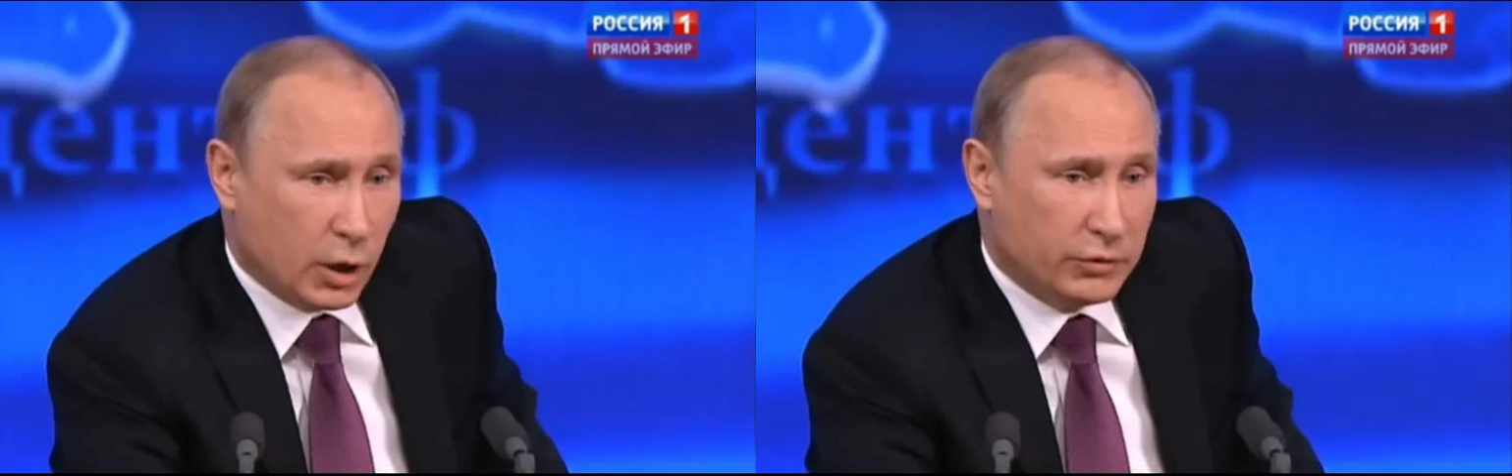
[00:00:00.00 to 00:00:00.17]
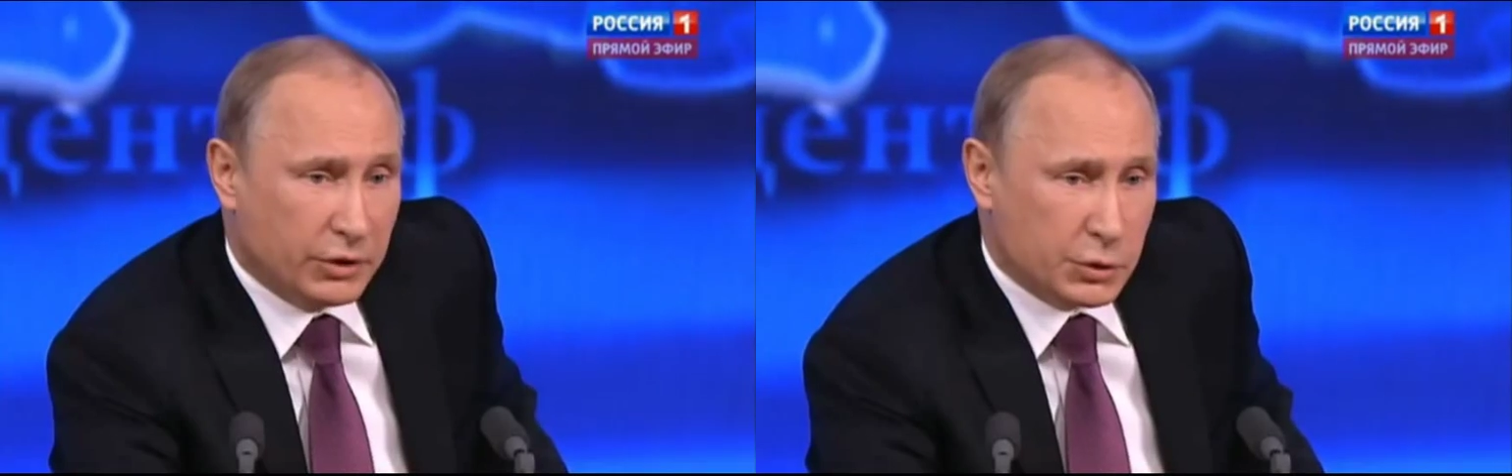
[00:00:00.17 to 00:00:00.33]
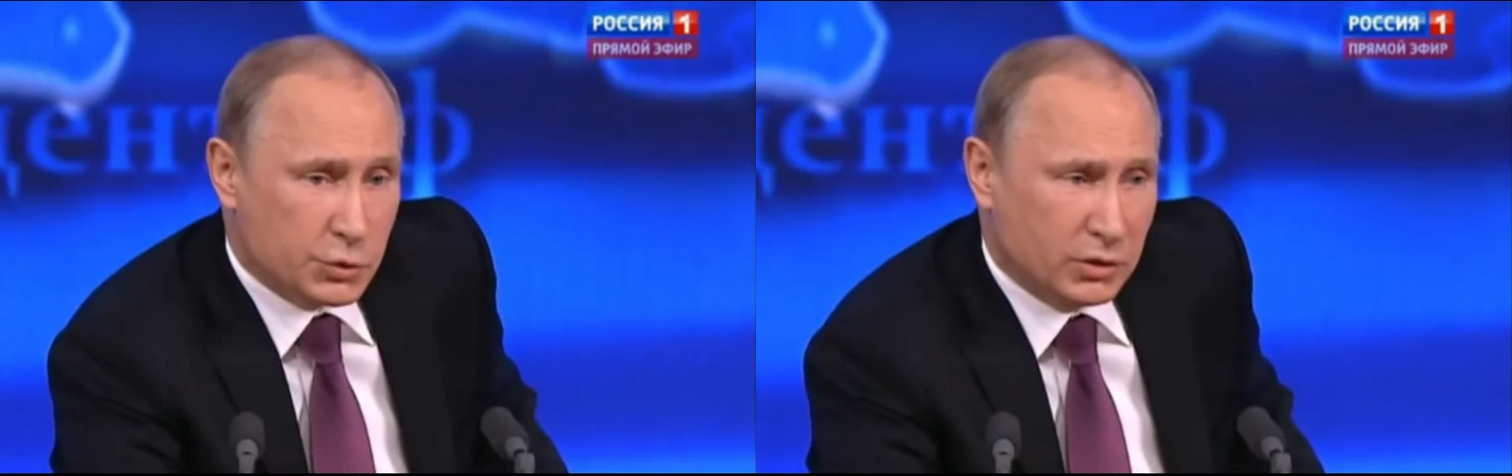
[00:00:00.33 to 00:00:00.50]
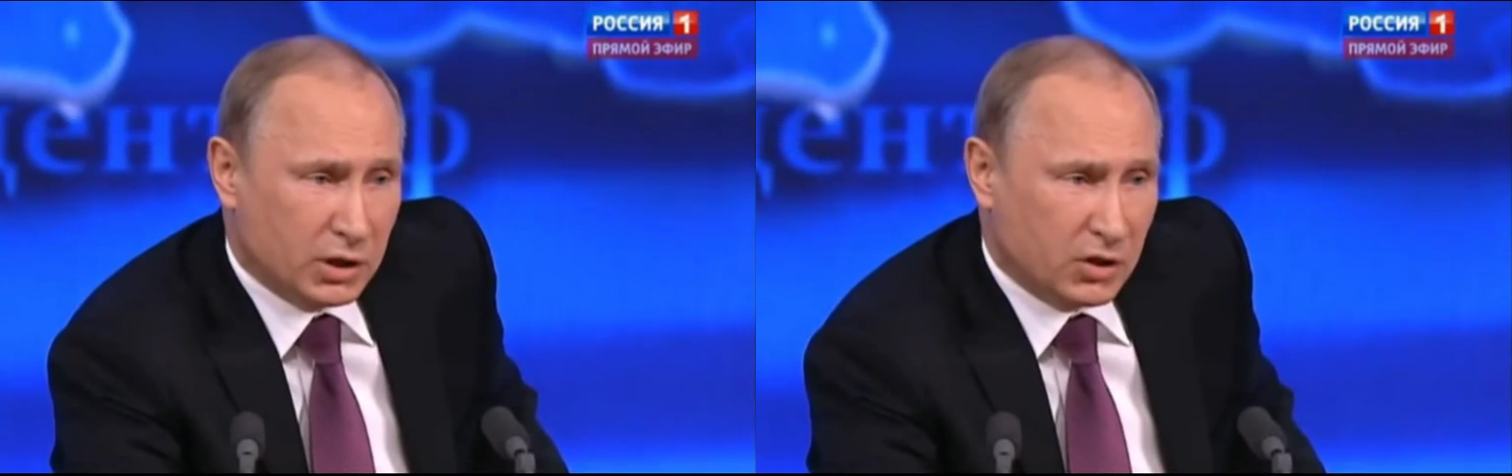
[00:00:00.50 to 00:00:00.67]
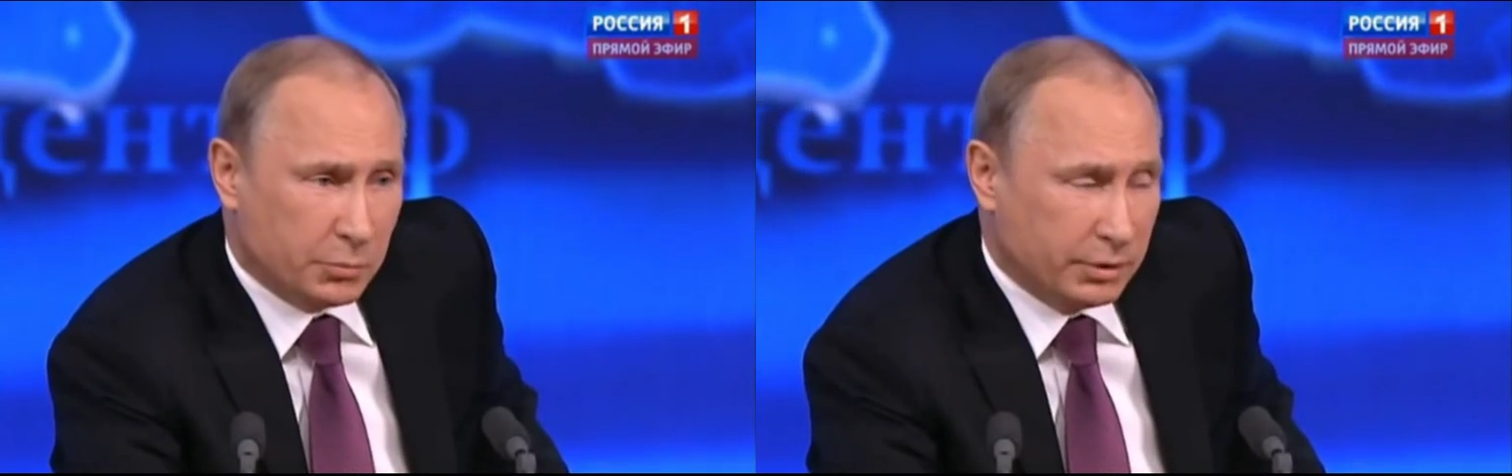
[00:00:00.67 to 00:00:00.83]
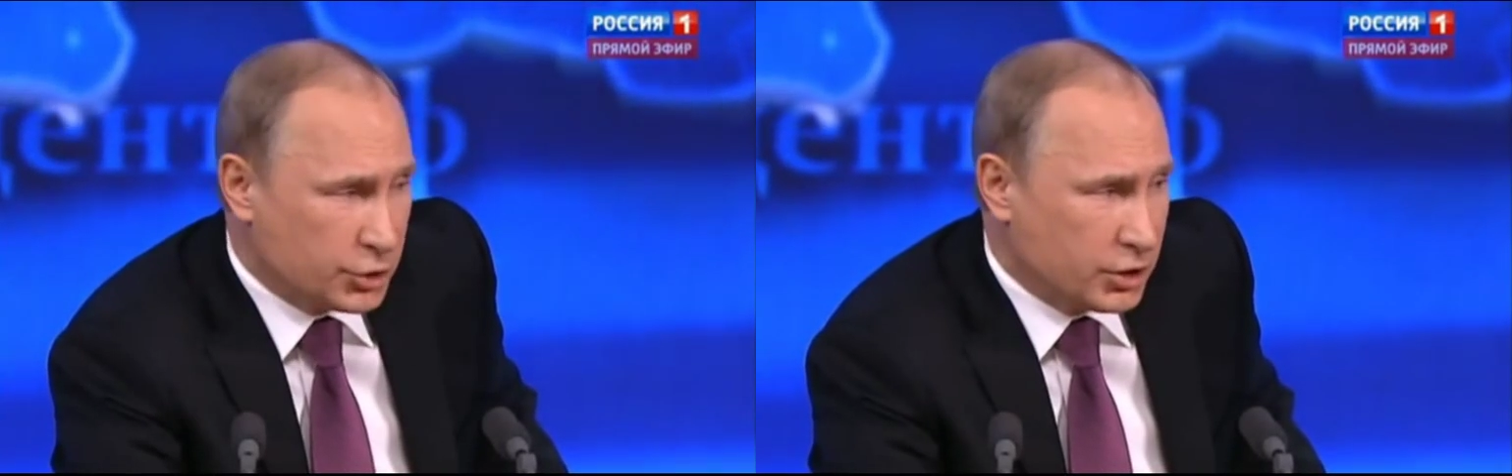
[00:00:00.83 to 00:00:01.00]
и никакого
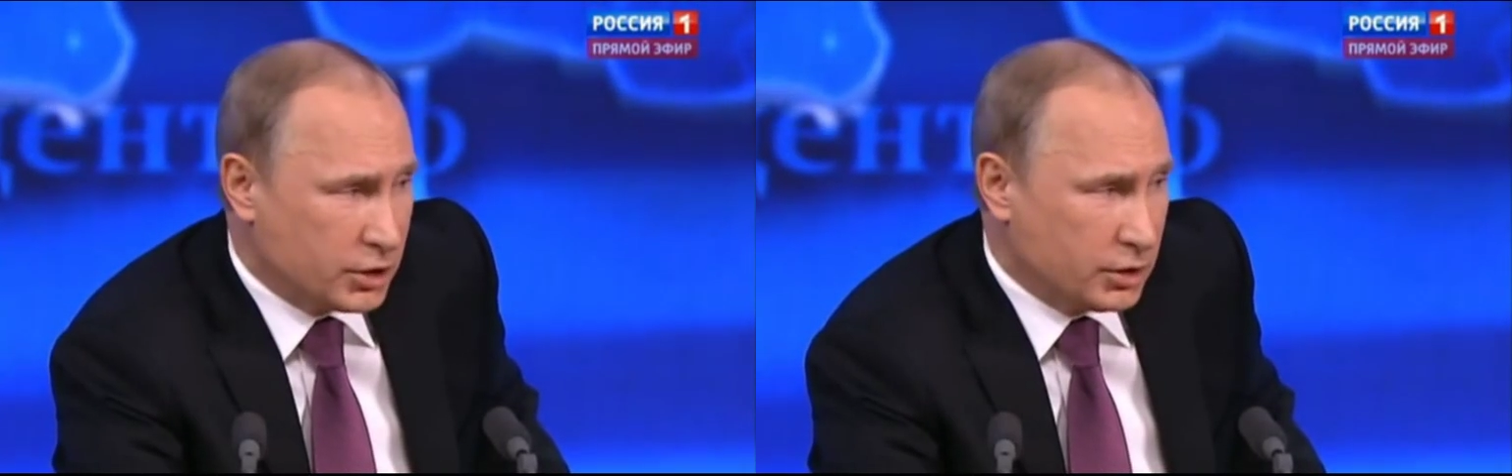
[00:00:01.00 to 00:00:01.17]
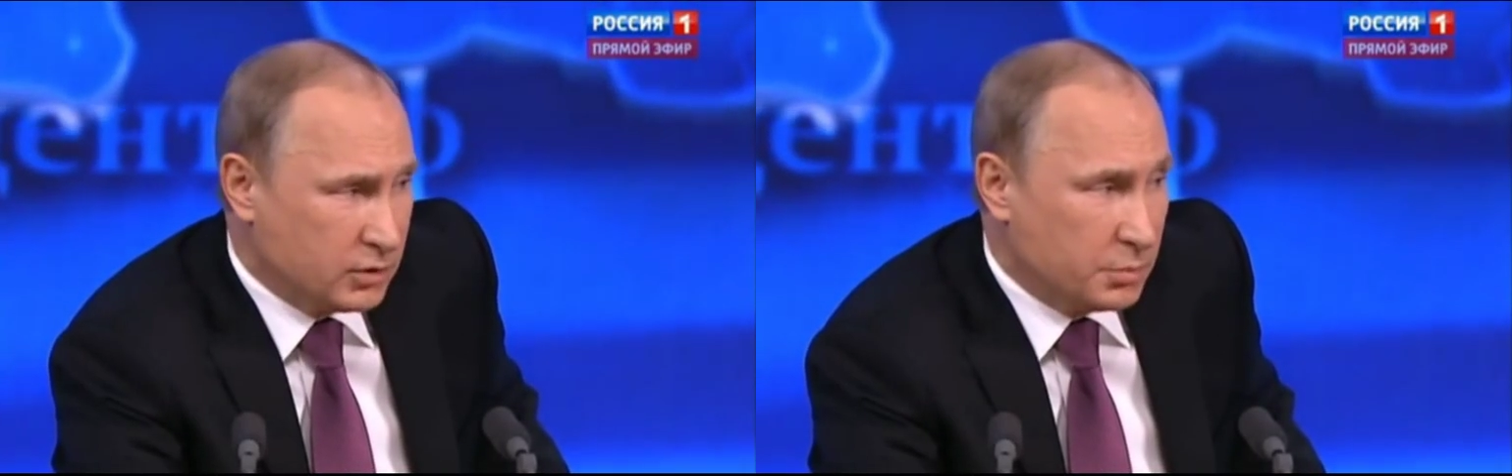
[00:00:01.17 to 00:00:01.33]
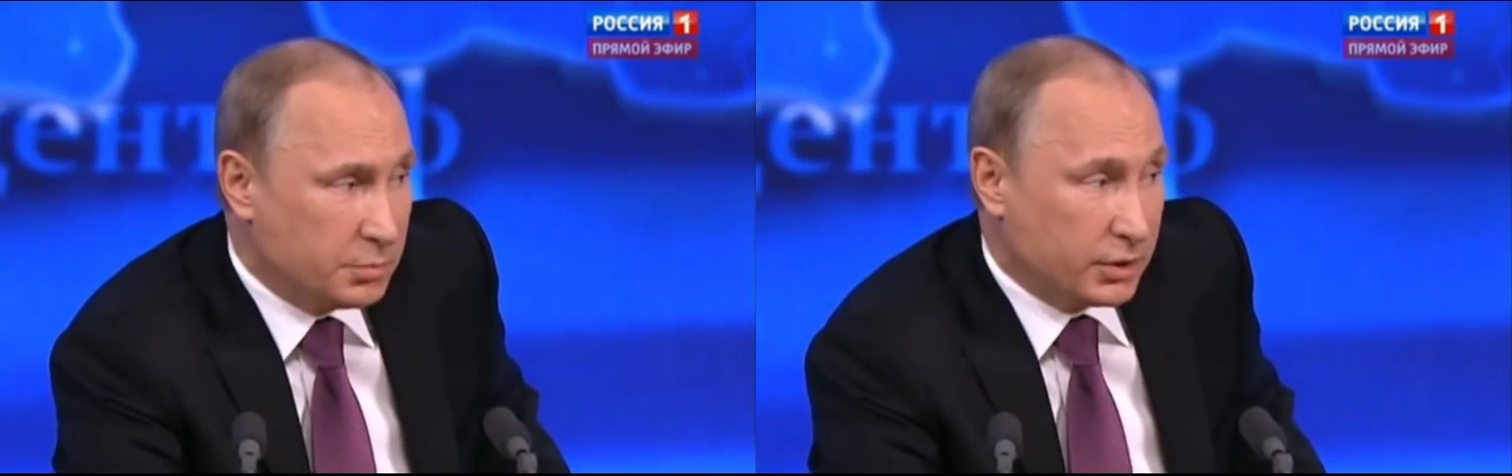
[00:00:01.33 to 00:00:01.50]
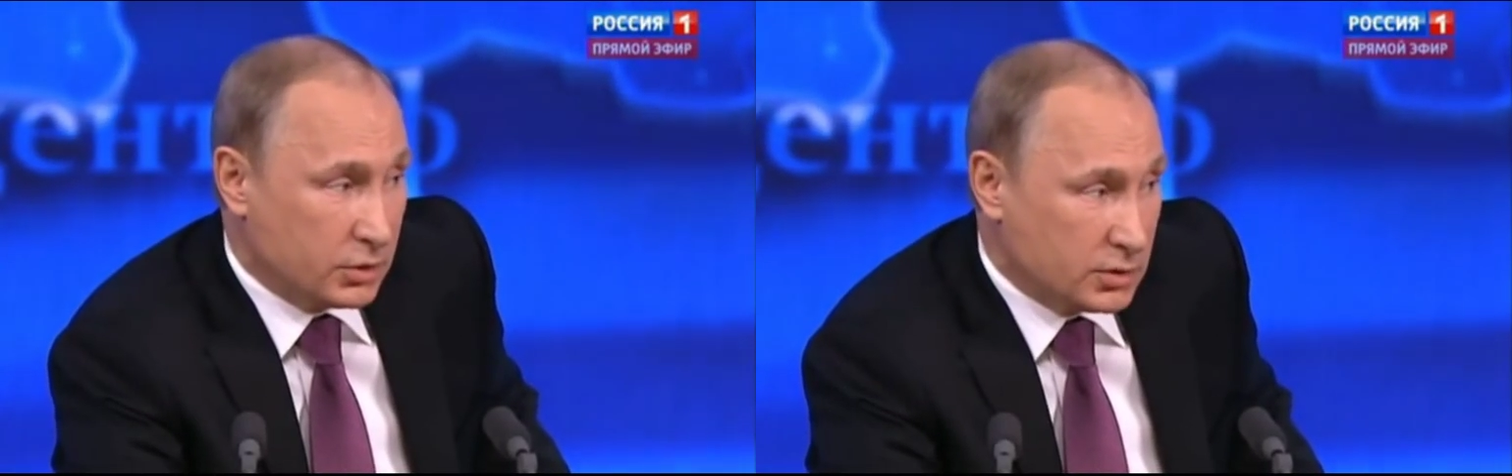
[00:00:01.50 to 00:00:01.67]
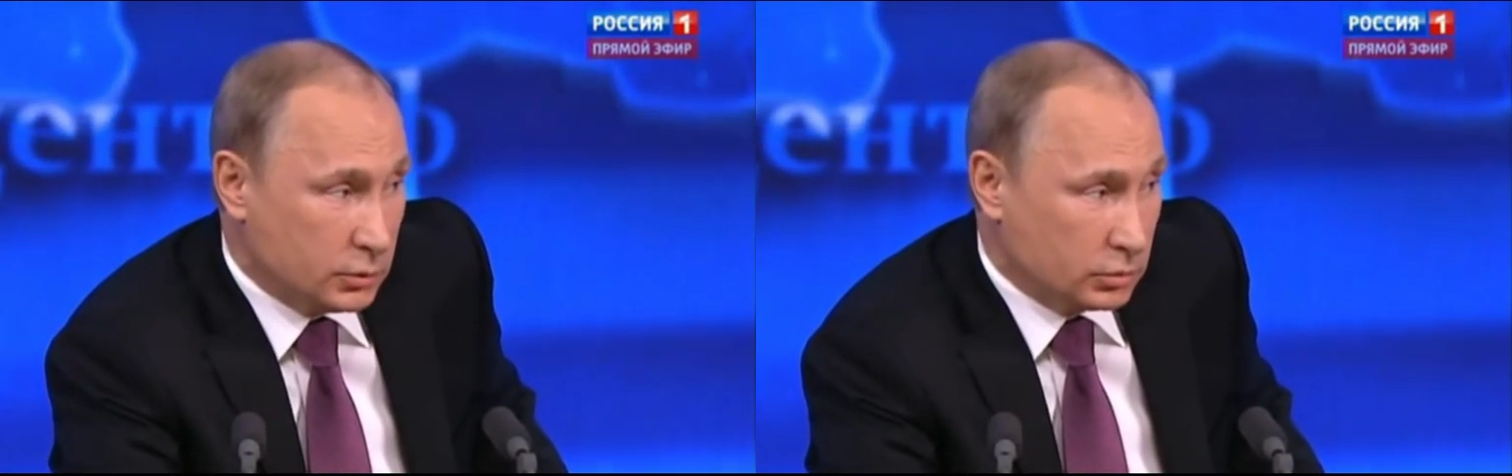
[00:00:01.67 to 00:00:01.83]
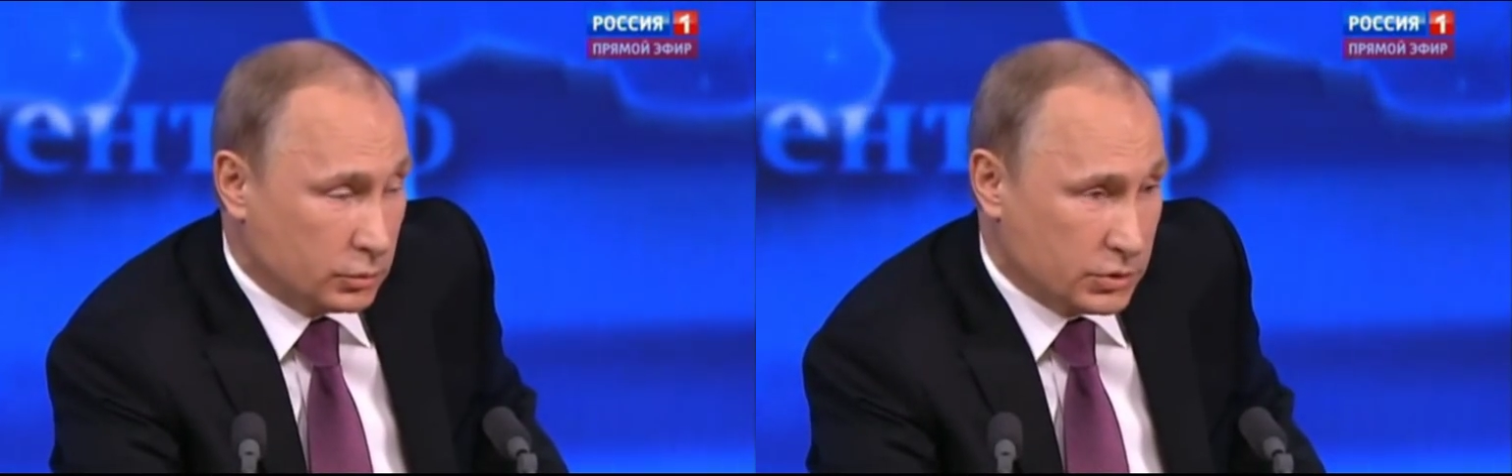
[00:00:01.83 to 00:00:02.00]
результата положительного не
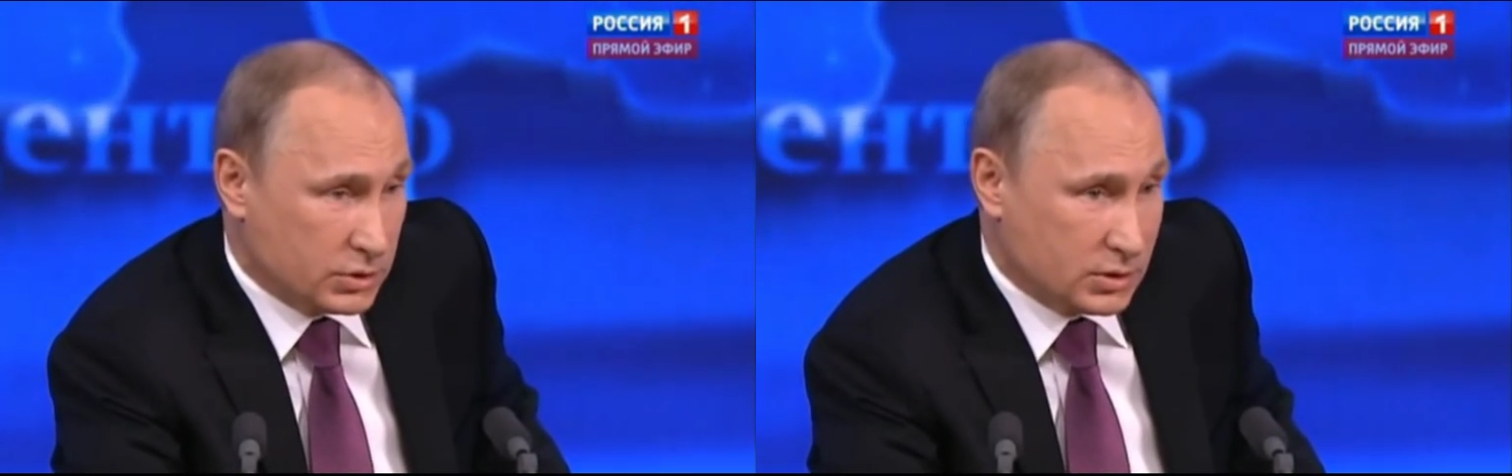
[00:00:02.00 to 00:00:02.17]
принесло.